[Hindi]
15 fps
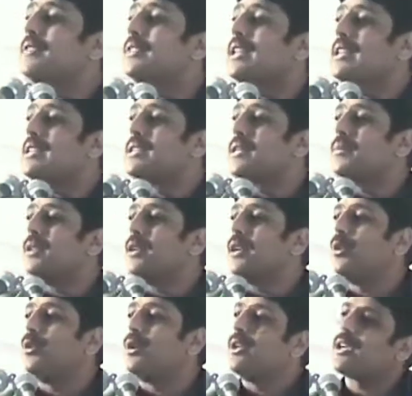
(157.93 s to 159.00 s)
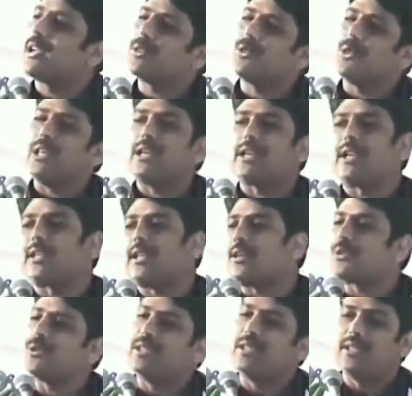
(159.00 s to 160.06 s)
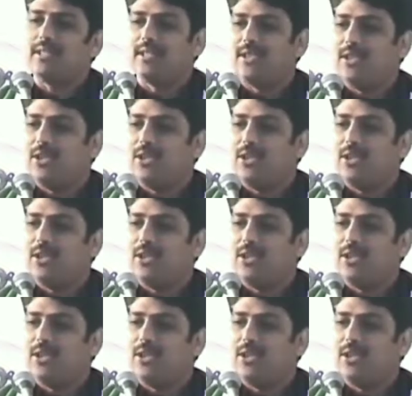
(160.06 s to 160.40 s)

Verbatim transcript: कविता की जमीन है लोहे ने कहा तो ठीक कहता है सोने